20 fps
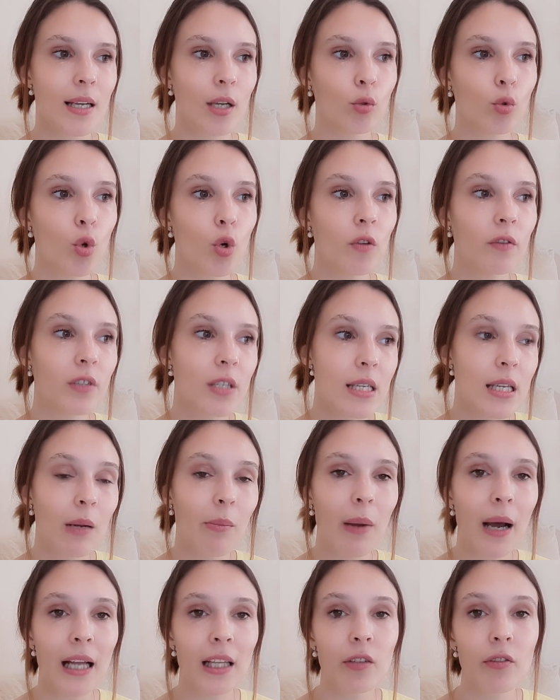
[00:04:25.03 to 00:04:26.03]
которую вы
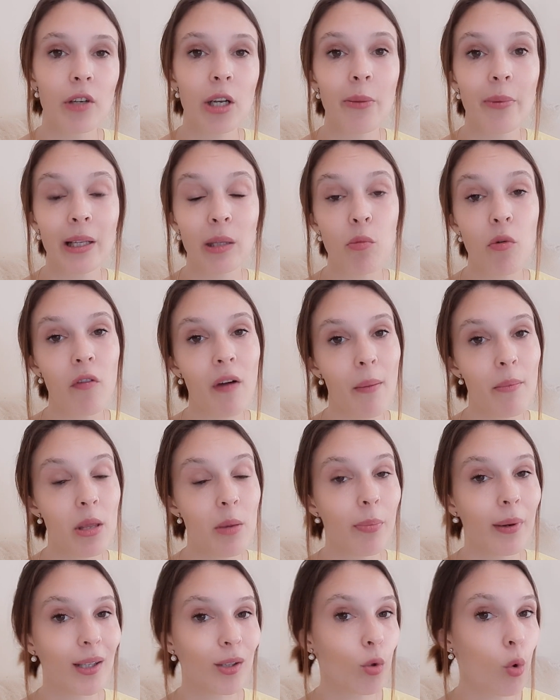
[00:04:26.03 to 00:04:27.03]
зарабатывали, поэтому вам не
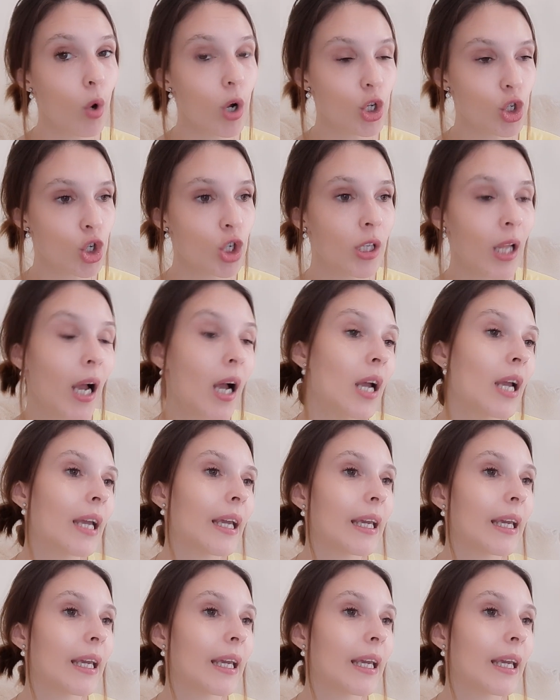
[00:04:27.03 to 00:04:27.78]
положено,